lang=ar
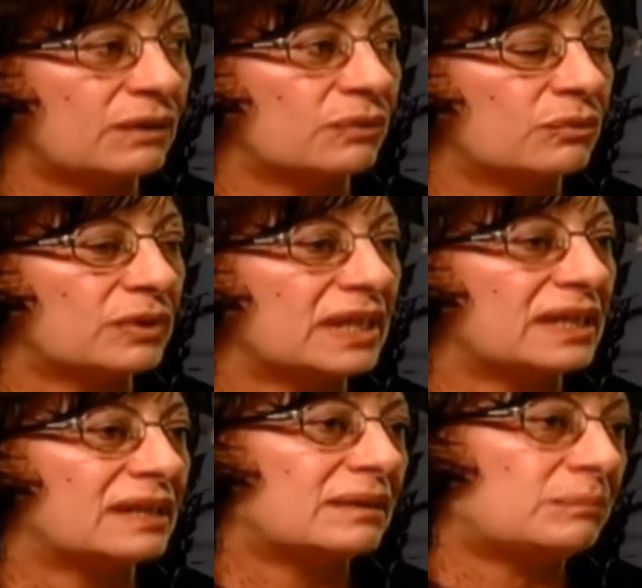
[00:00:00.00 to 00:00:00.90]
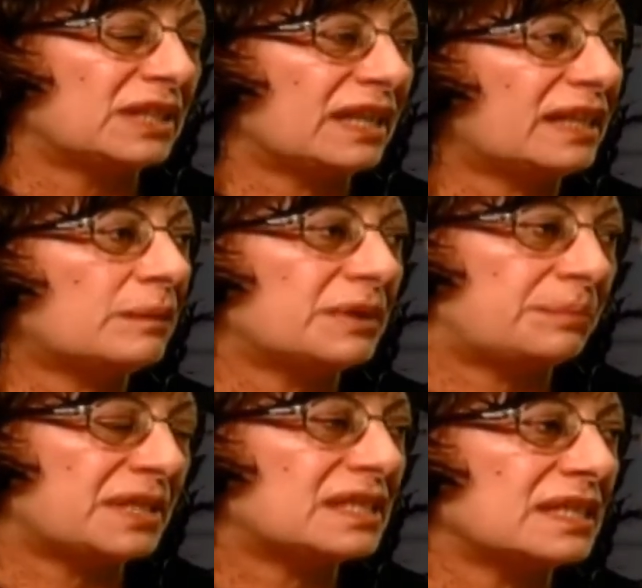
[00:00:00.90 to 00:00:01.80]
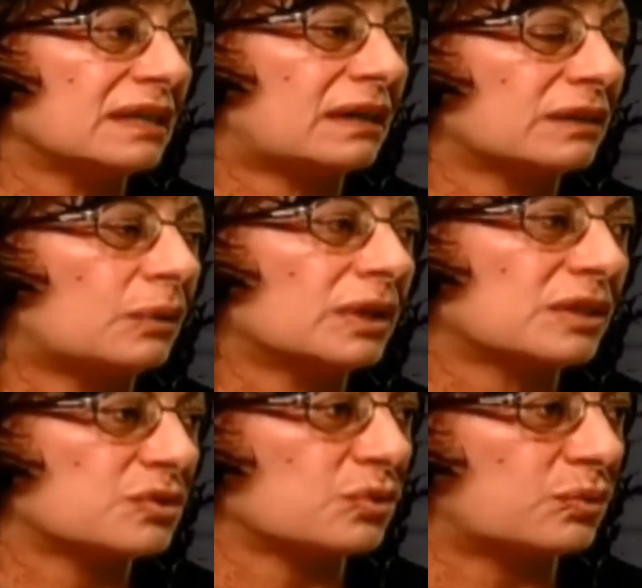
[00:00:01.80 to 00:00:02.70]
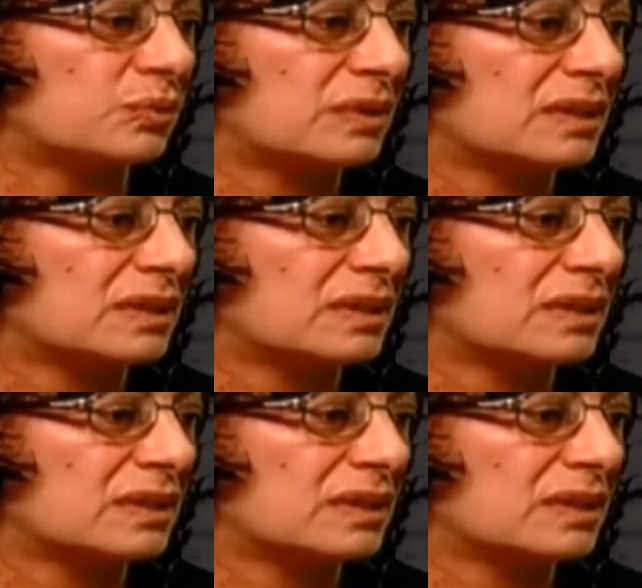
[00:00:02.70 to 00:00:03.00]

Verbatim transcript: ومن هنا بيبتدي خطوات السقوط